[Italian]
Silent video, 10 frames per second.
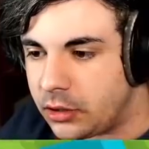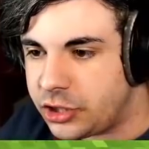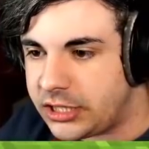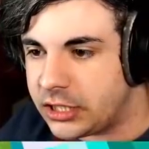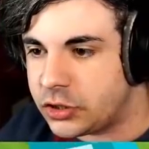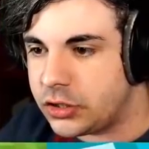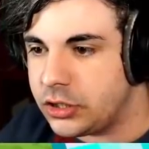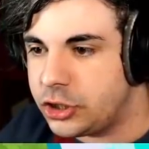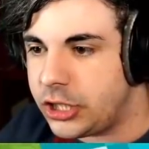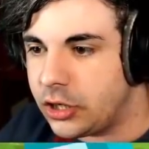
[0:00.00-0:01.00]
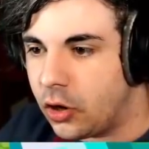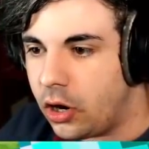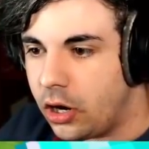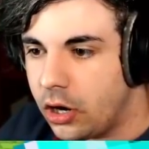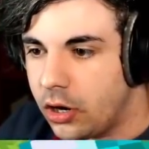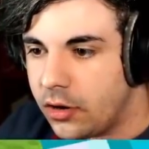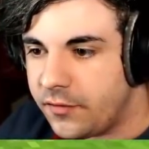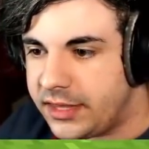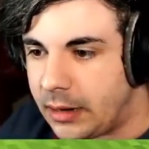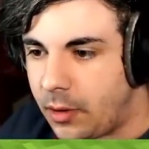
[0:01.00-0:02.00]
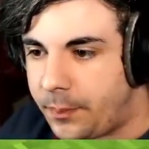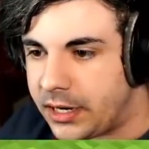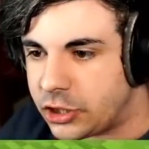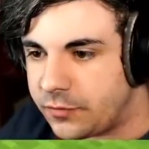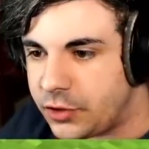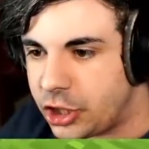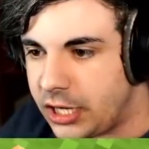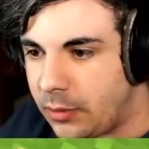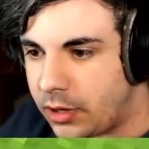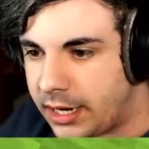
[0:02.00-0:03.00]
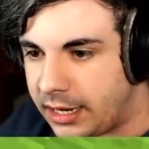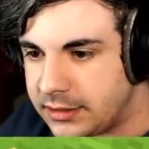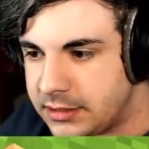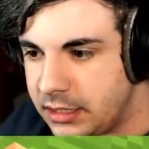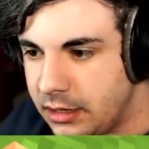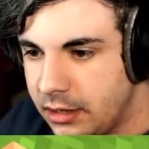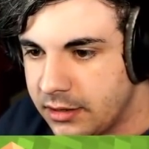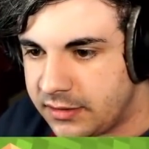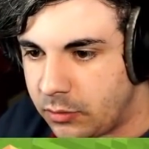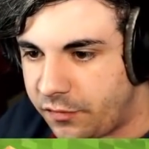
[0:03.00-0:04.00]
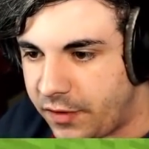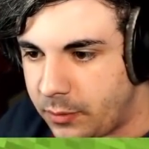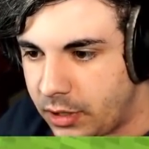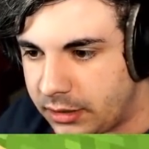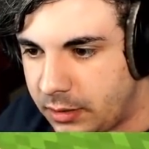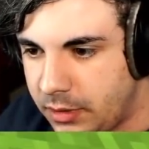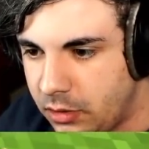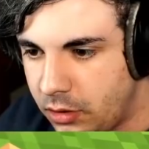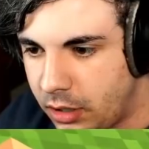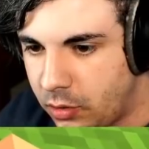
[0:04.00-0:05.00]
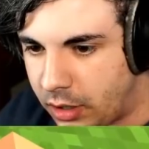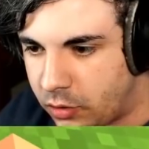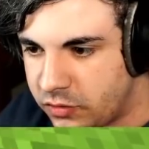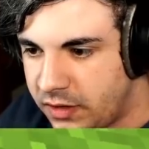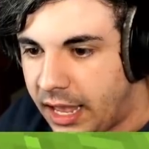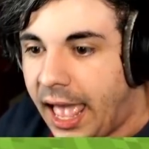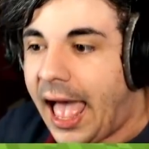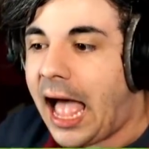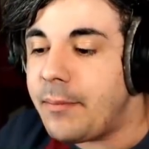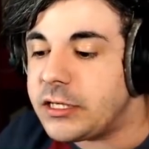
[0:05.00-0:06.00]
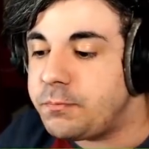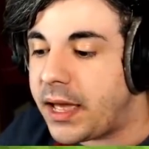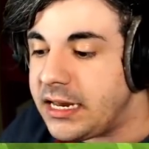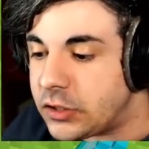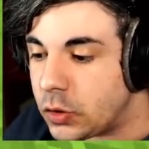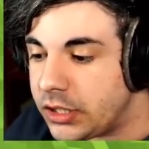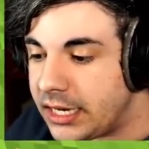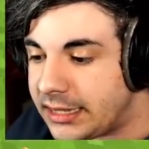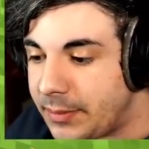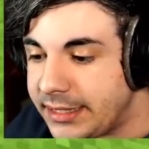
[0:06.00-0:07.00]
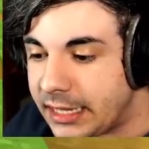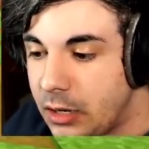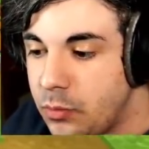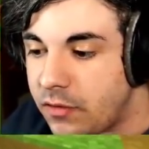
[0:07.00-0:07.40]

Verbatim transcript: gli oggetti che ci sono in giro? Vediamo appena ci avviciniamo, ragazzi. Siamo fermi un attimino. Allora, così. Ah, ma spariscono direttamente nel mio